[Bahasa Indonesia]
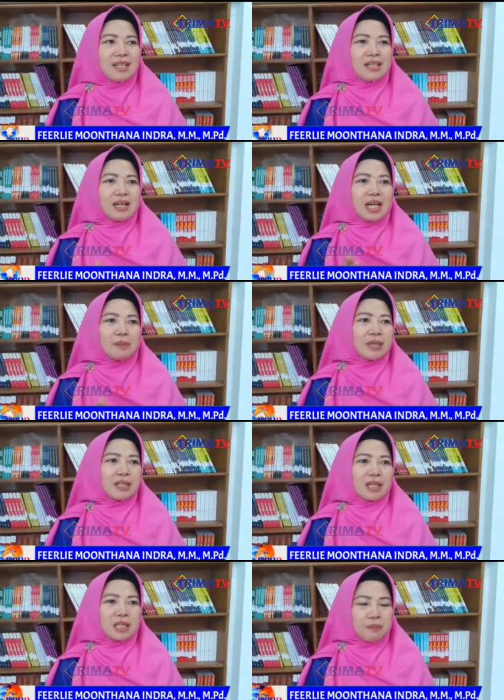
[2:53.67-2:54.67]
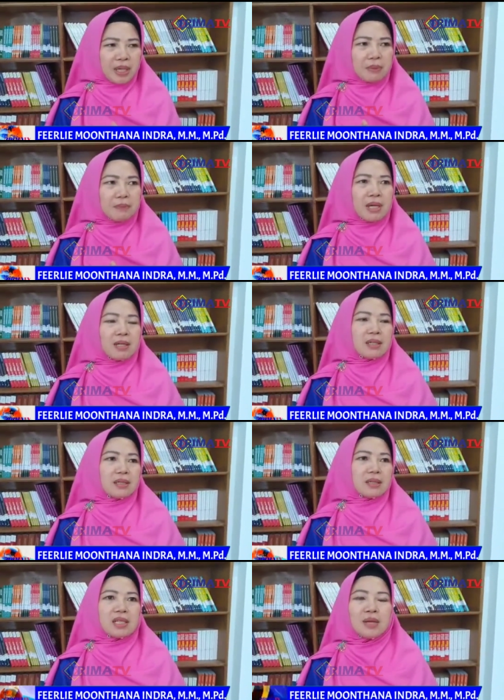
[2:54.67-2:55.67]
Eh, harapan kita ke depan memang
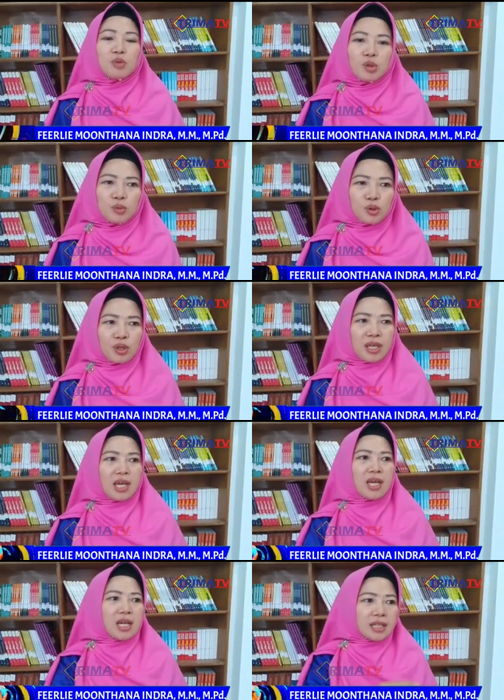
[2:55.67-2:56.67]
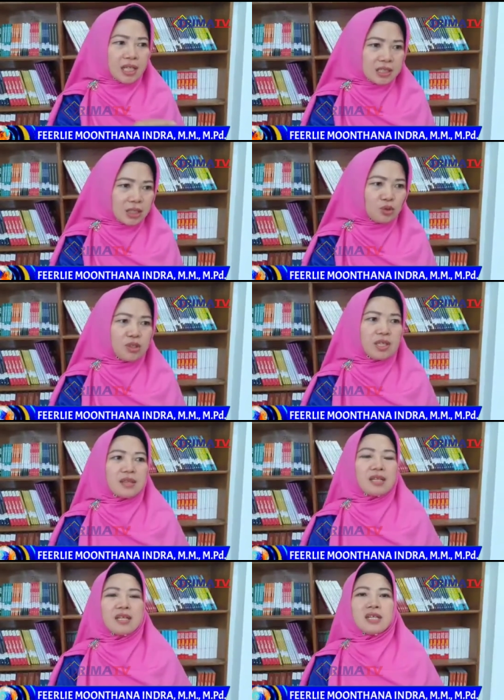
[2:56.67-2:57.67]
eh, tidak muluk-muluk ya dari satu
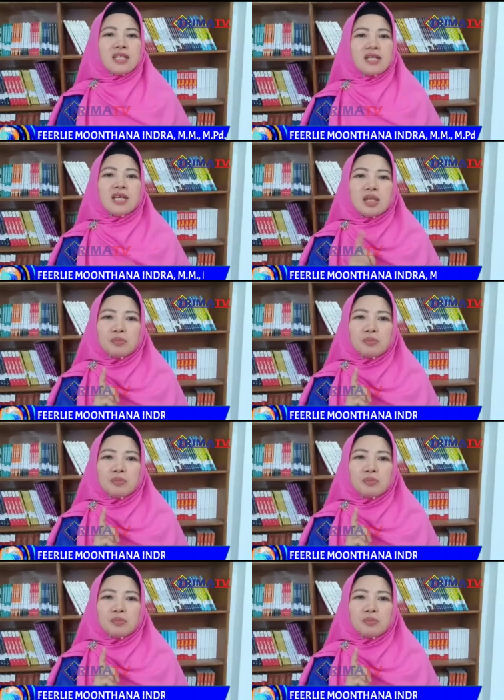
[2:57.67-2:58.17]
kegiatan ini